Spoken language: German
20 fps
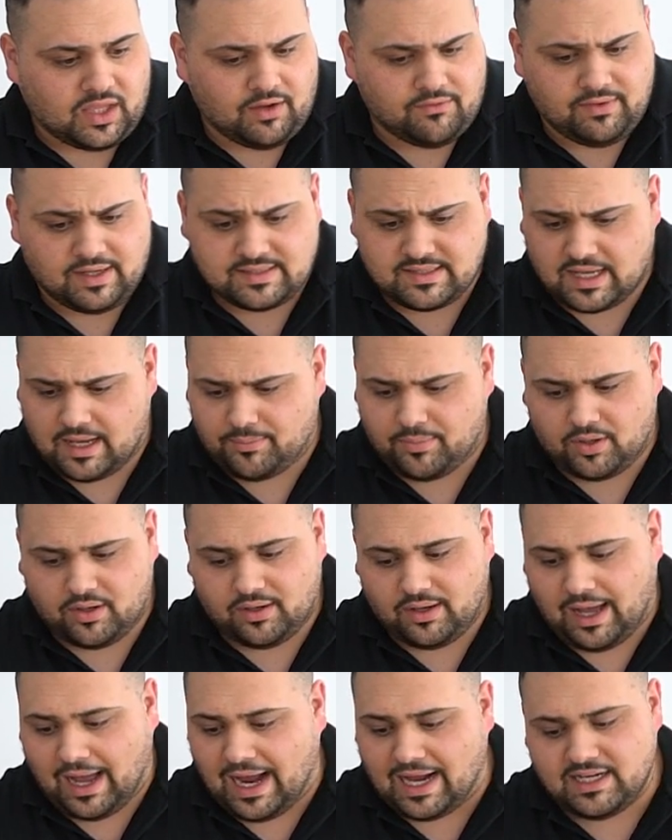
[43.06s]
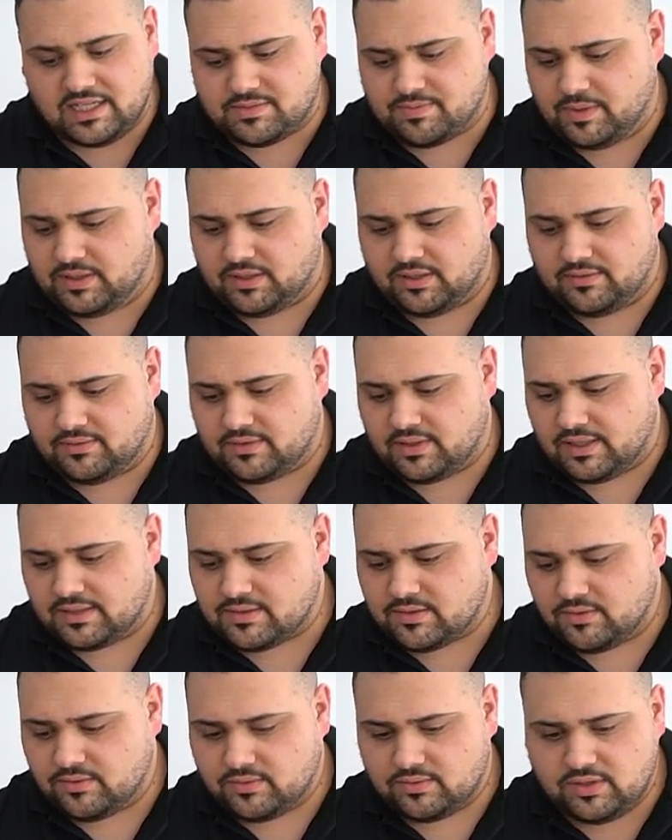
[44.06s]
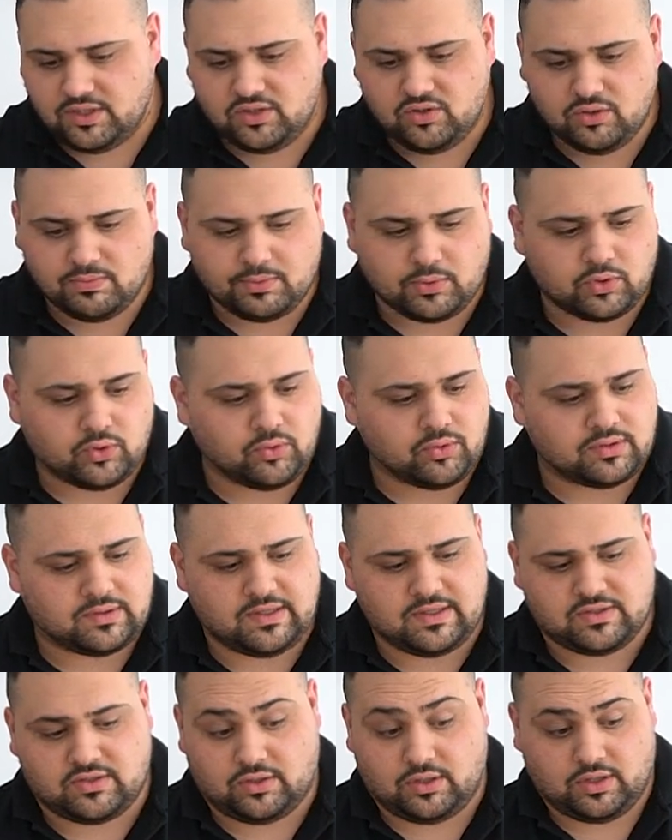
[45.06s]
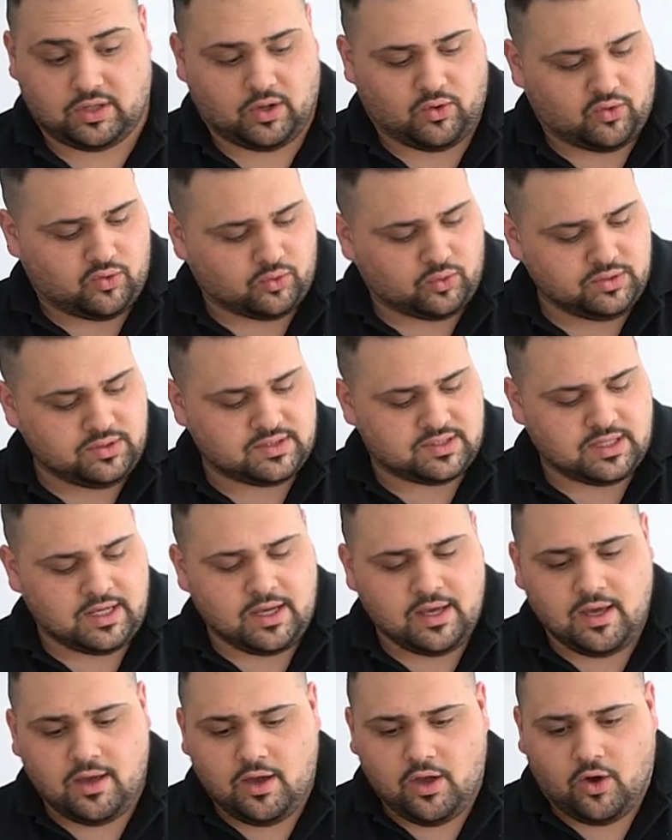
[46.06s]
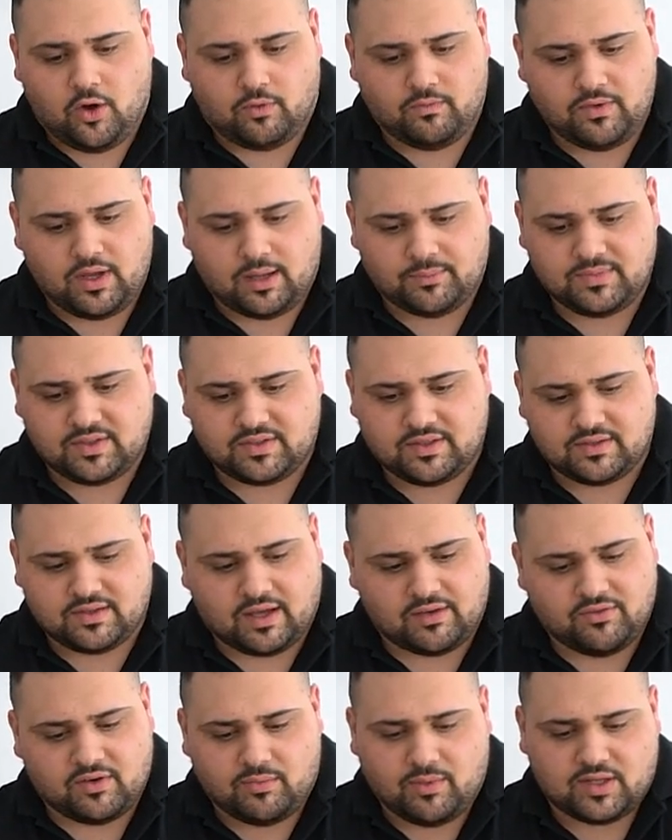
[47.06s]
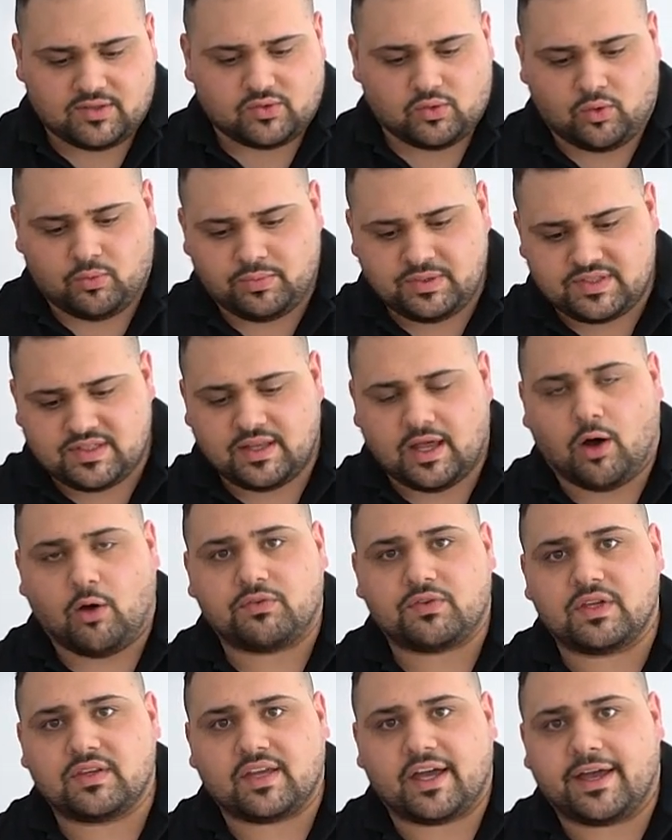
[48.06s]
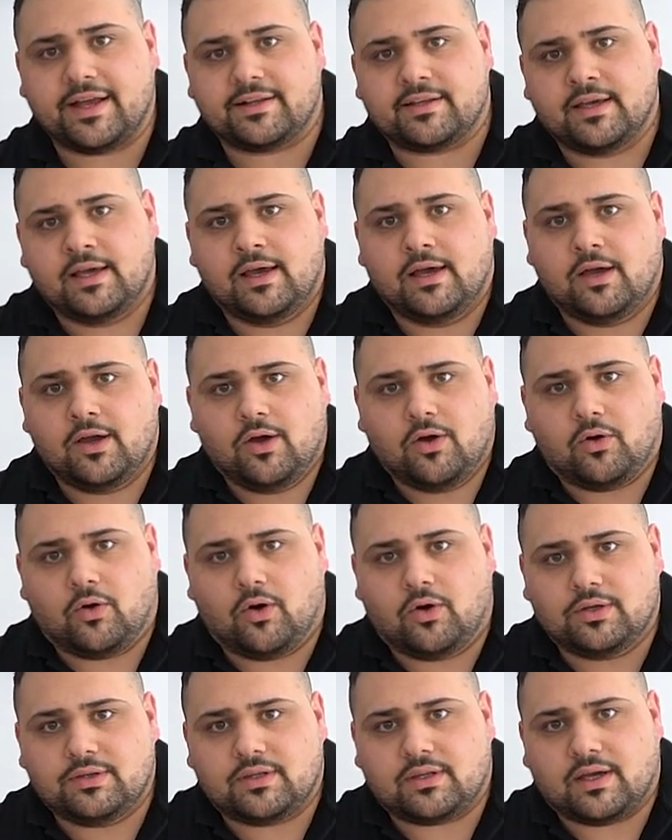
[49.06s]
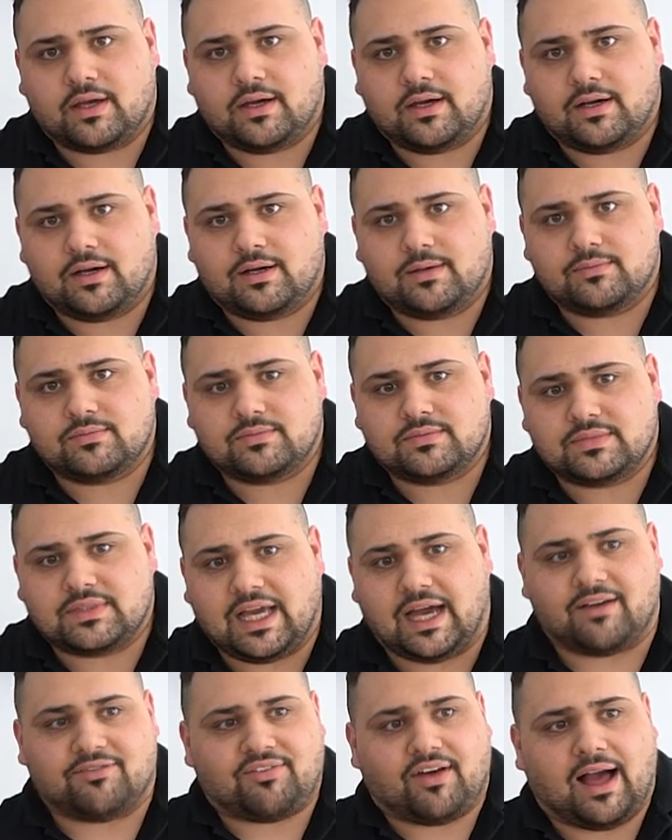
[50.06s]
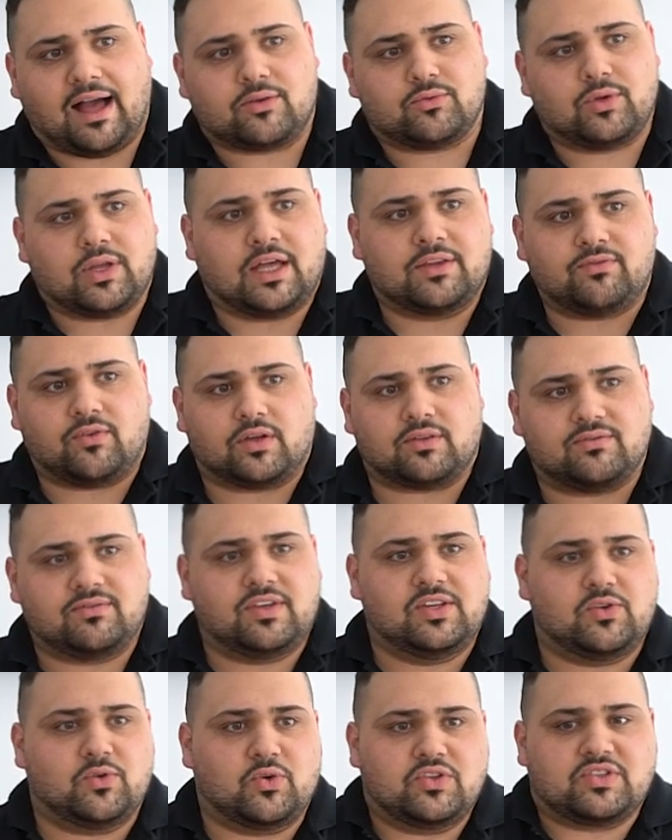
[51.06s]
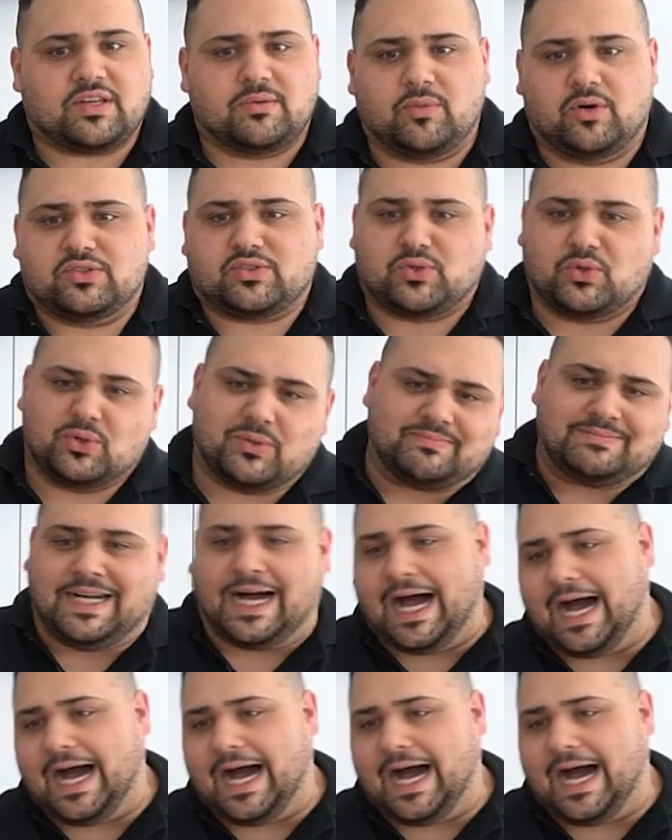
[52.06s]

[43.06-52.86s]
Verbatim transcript: was aber alles betrifft, also nicht nur Produkte, sondern auch uns. Und wir haben das jetzt einfach mal so ein bisschen aufgeteilt. Und ähm, ja, Fragen- und Antworten-Video ist immer so